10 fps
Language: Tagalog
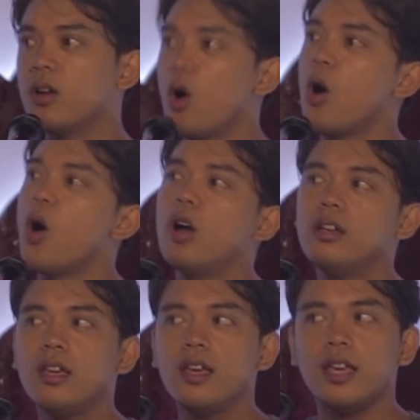Oo.
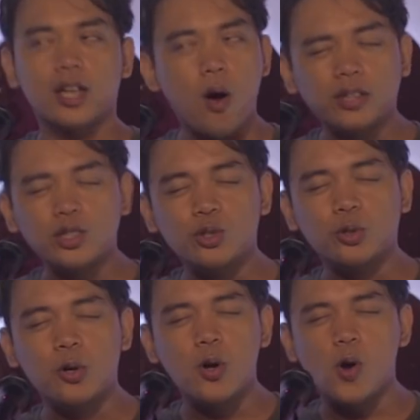Ikaw ang
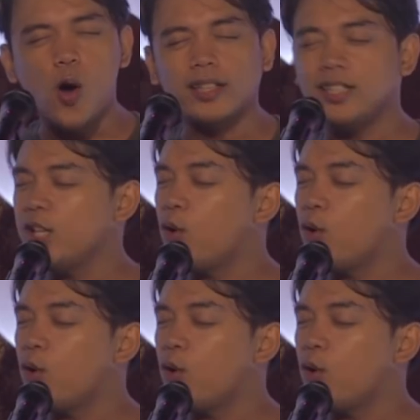tinuturo ko at hindi